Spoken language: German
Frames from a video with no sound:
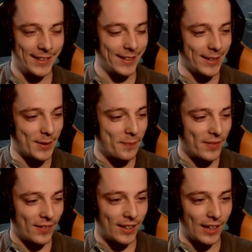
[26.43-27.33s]
ja,
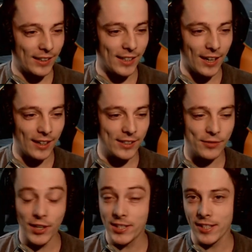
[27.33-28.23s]
solange die Haare nicht
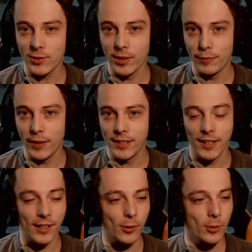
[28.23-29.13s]
wächst, hast du eine
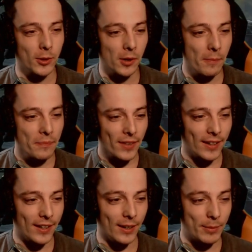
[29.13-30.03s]
fettige Ankündigung.
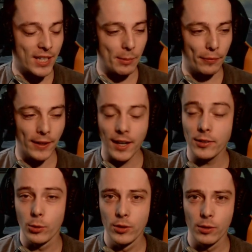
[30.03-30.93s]
Ähm, es gab eine fette
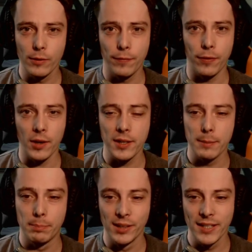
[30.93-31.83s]
Ankündigung von
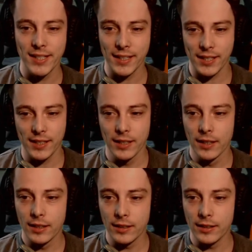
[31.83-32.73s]
Blizzard
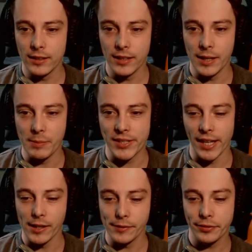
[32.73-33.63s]
äh,
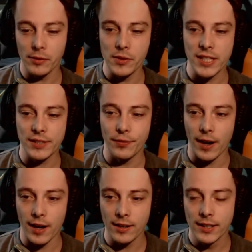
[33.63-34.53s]
himself und zwar